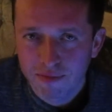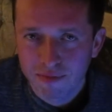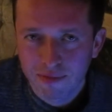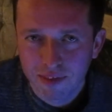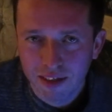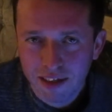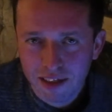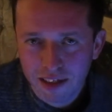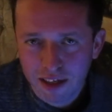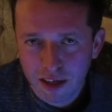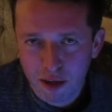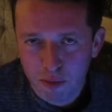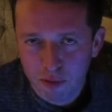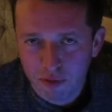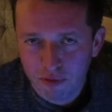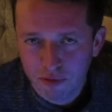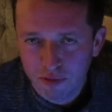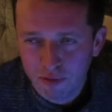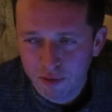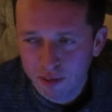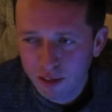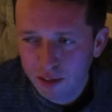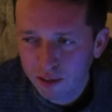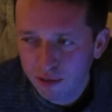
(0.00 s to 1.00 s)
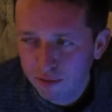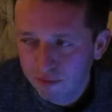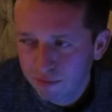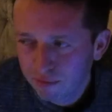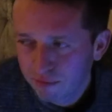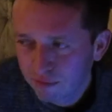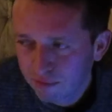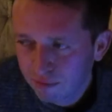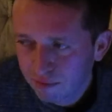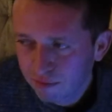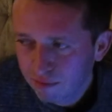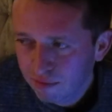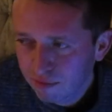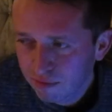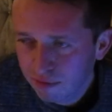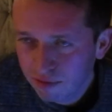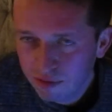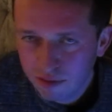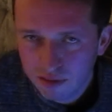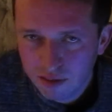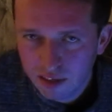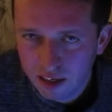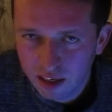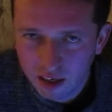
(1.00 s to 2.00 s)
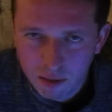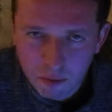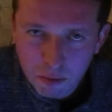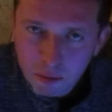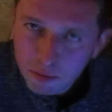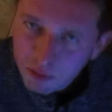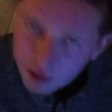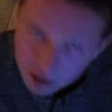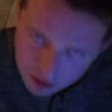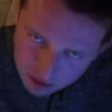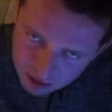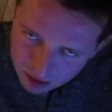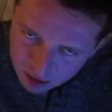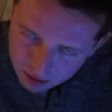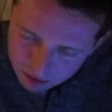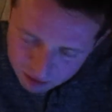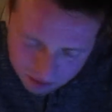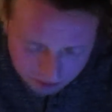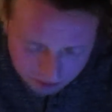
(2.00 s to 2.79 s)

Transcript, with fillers: nie takiego prawdziwego, tego bym nie zjadł.